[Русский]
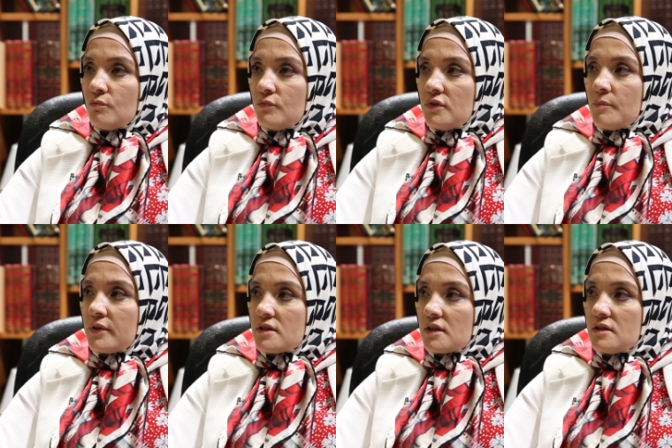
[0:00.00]
у меня
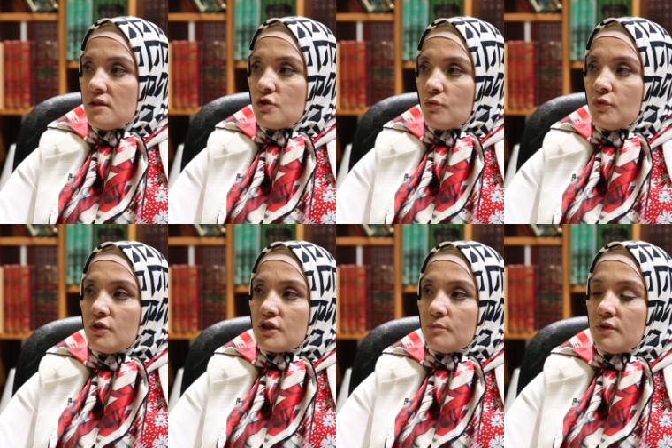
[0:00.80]
происходили еще
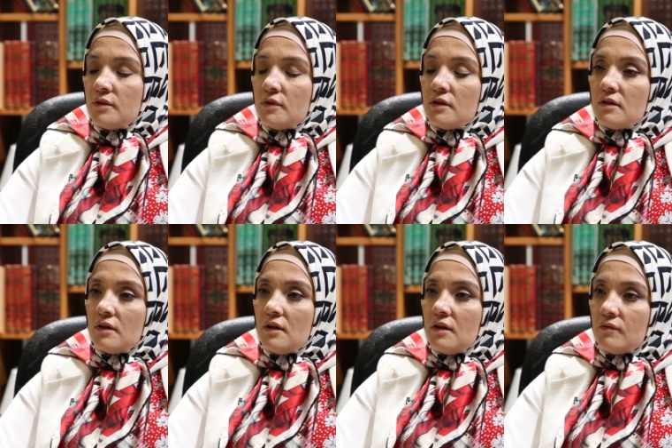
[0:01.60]
большие
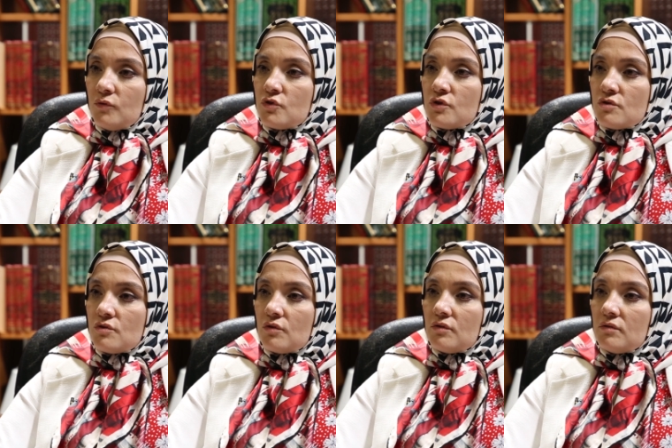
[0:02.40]
перемены в лучшую
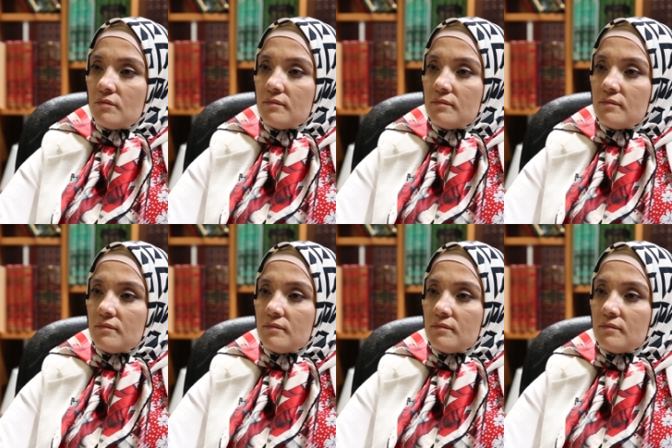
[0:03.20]
сторону.